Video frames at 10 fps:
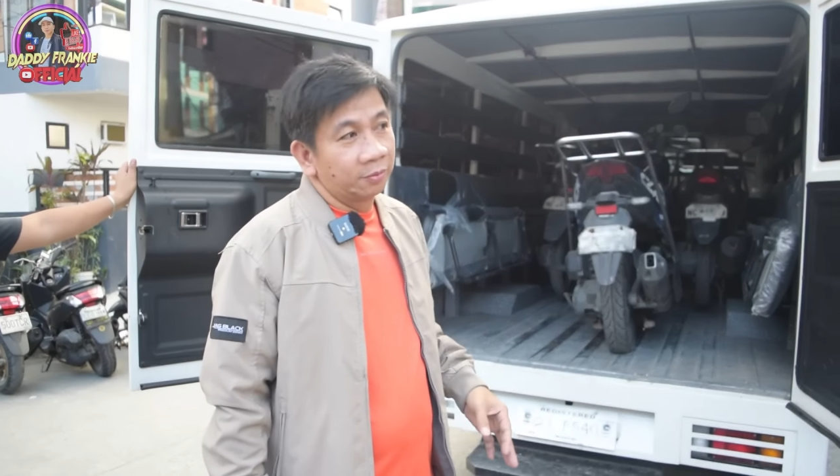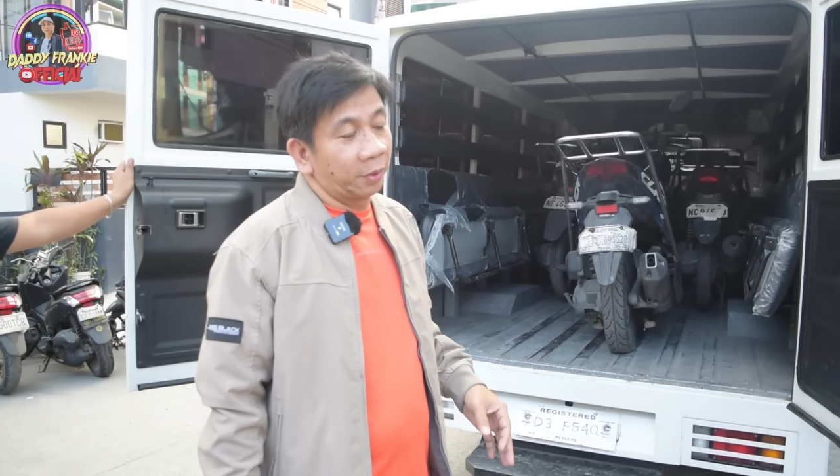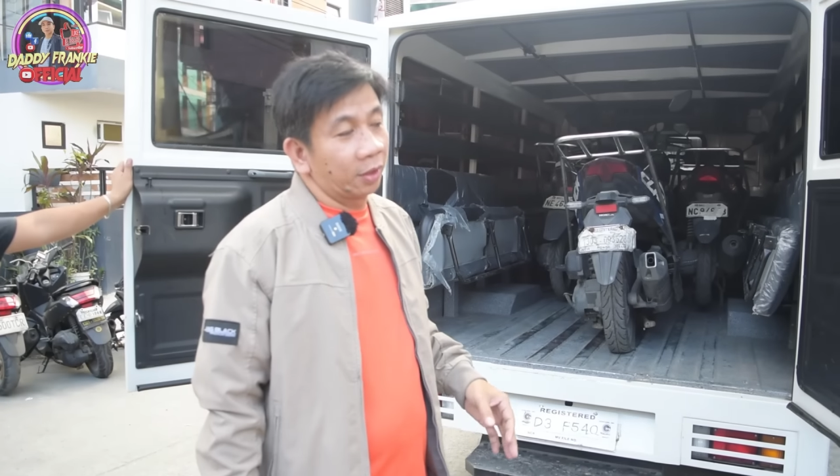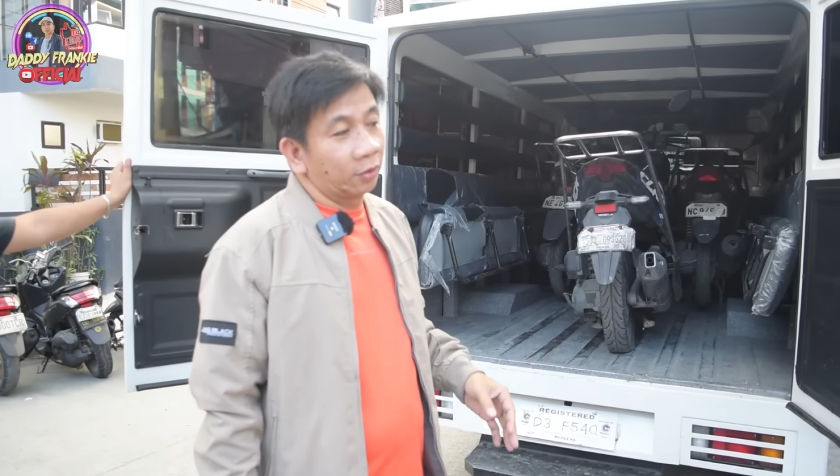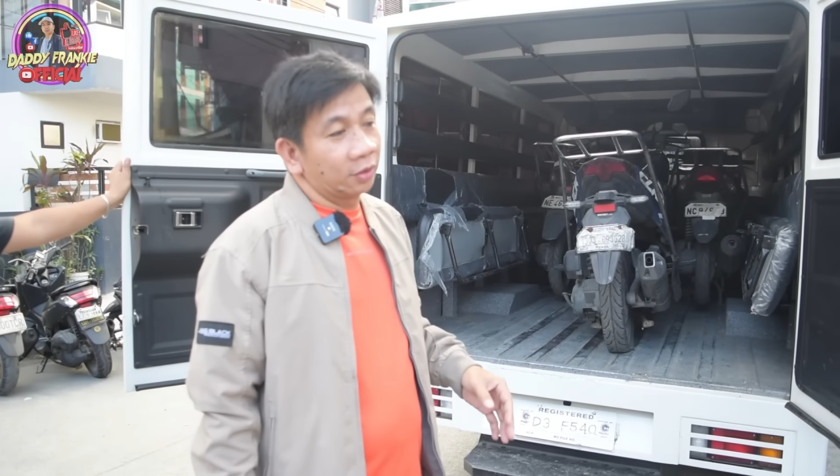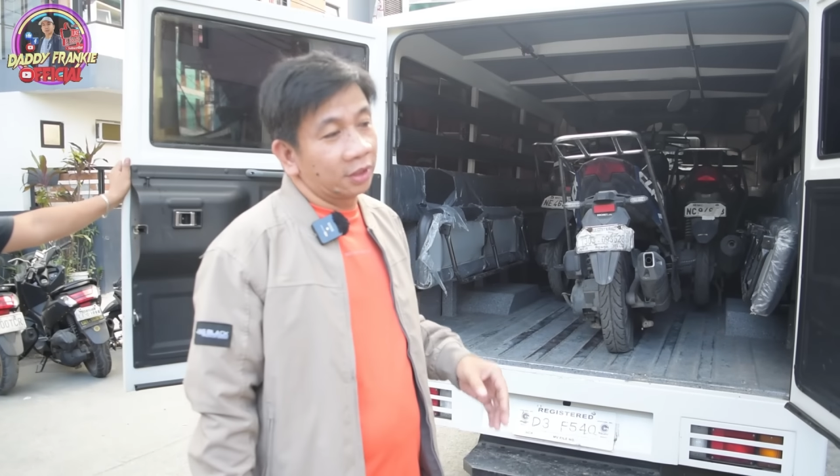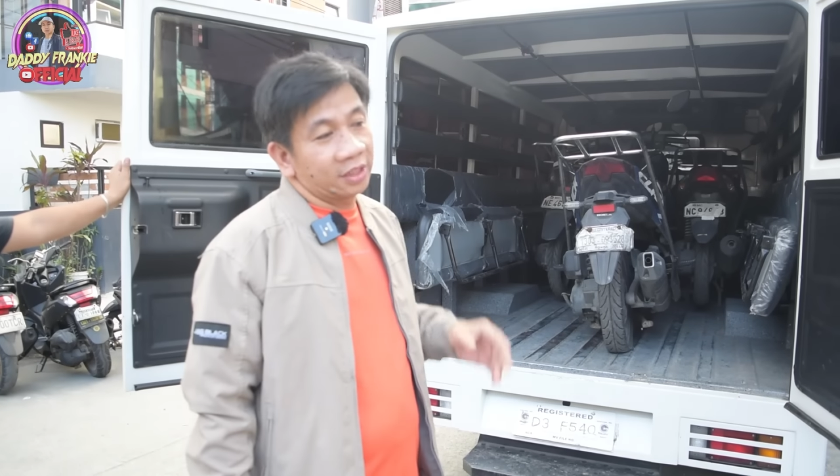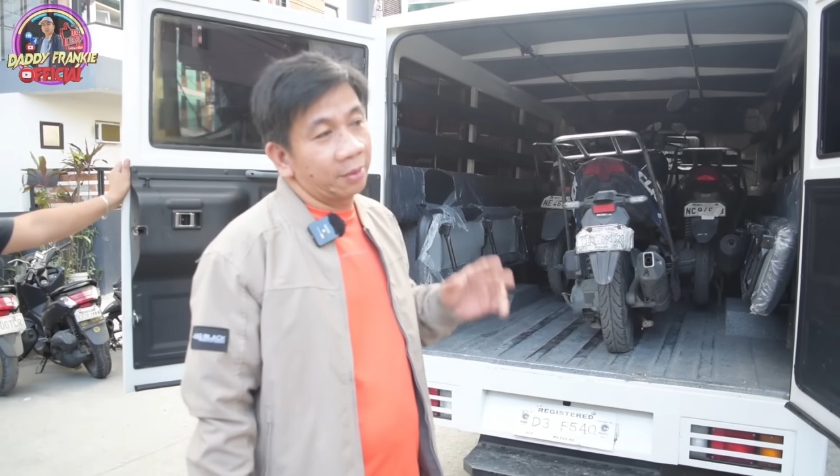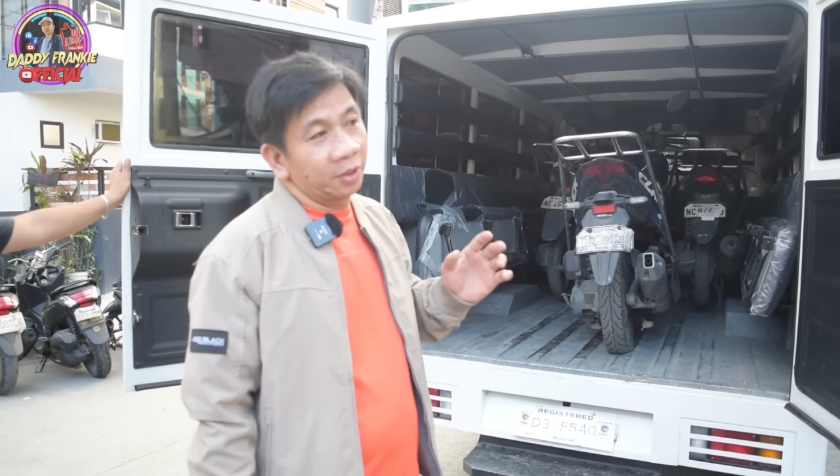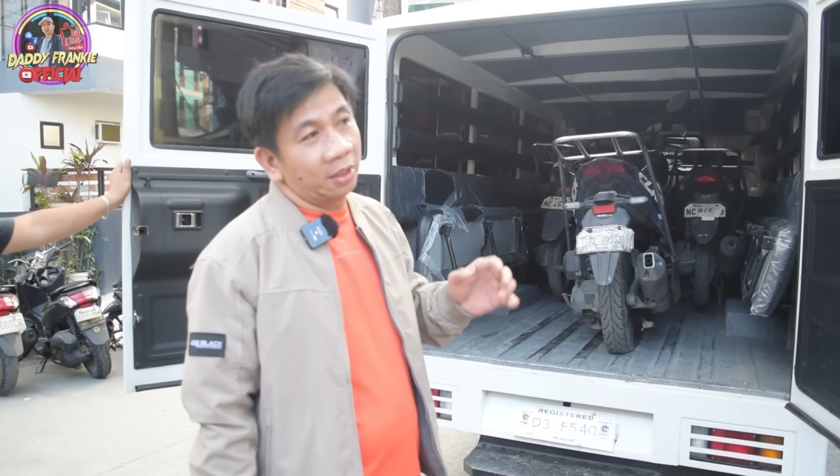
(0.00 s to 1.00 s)
Pero
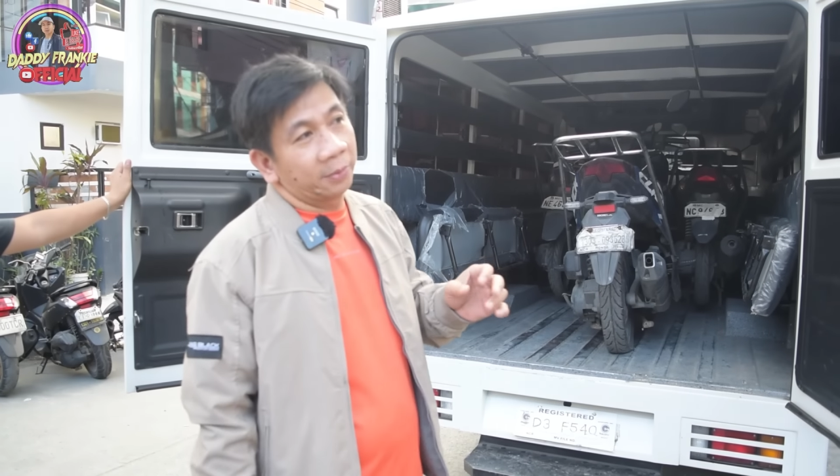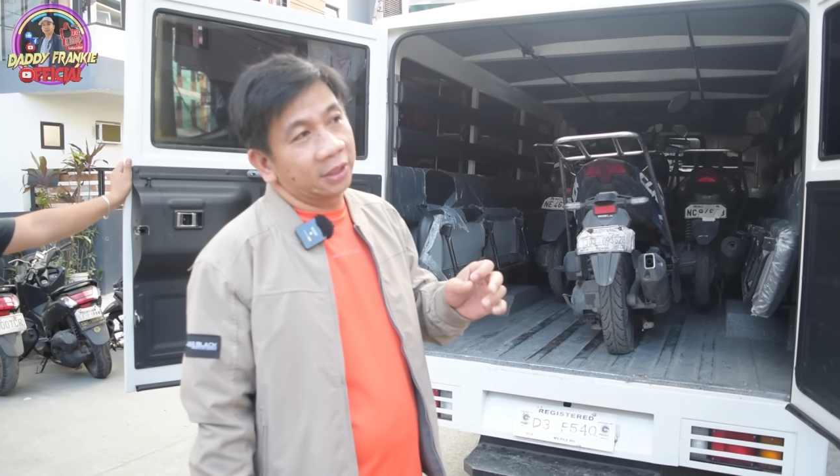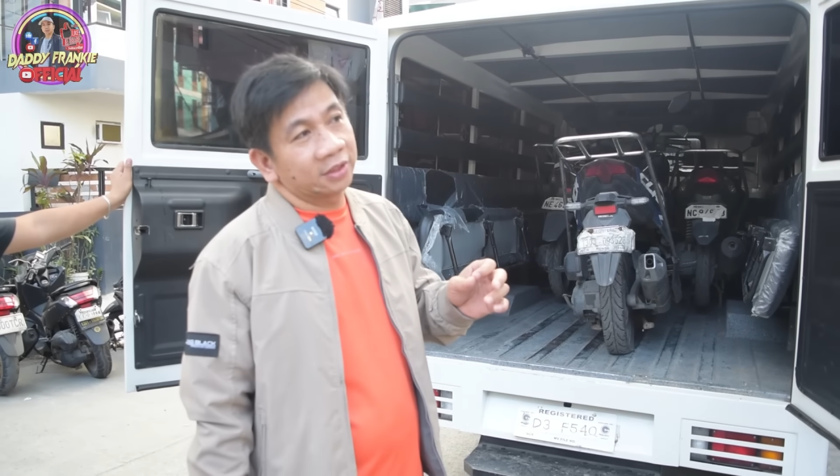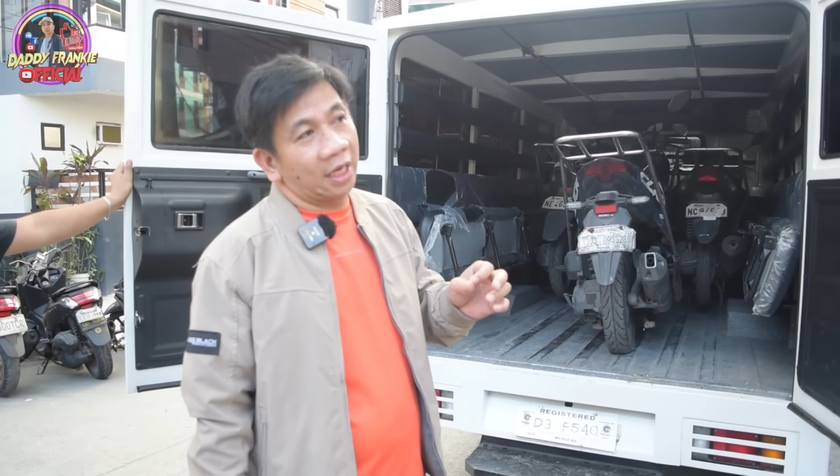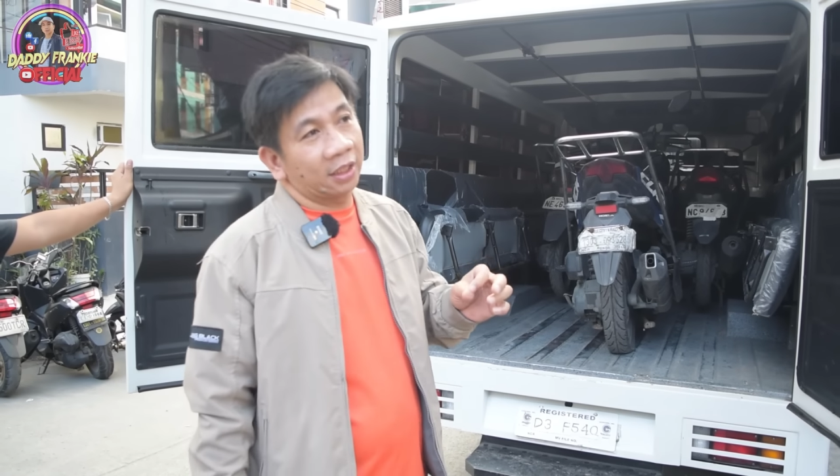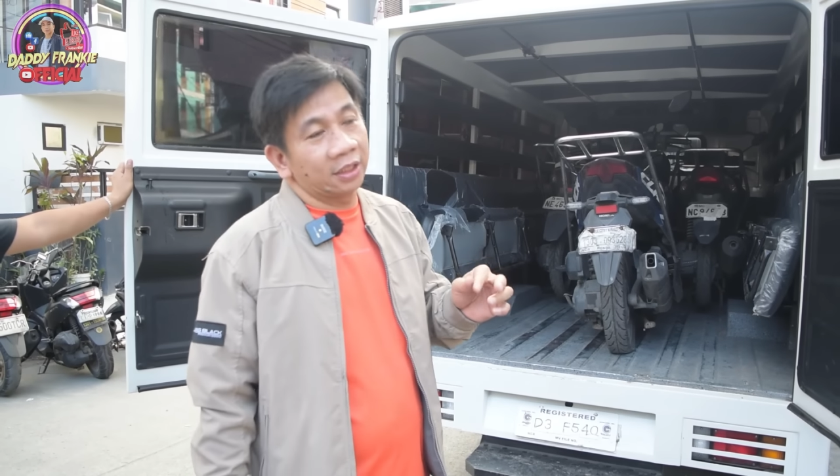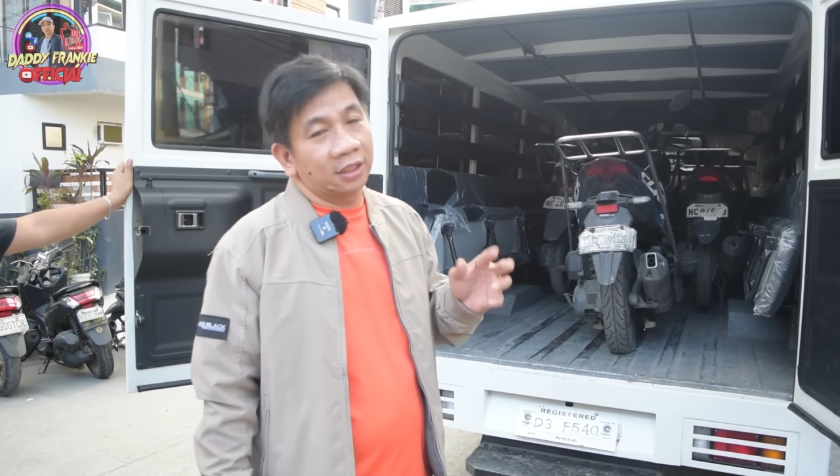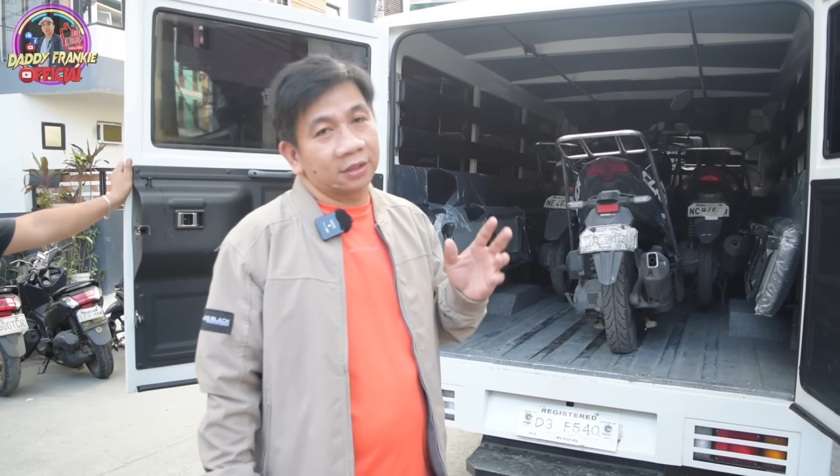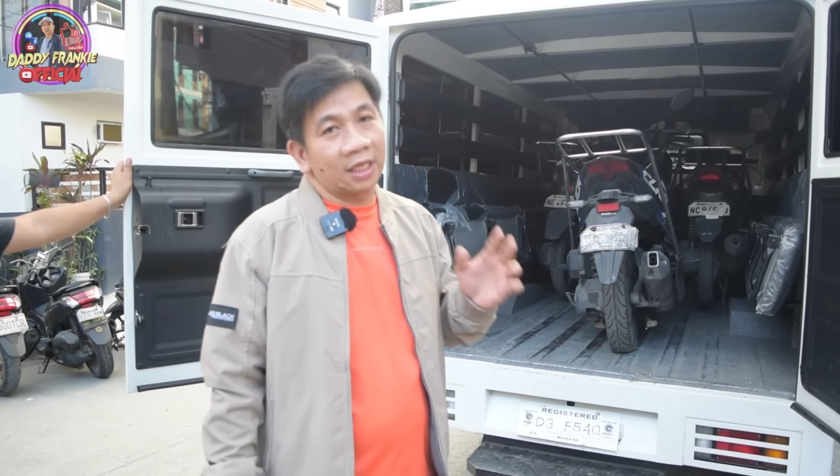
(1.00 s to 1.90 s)
nasabi naman na sa akin ng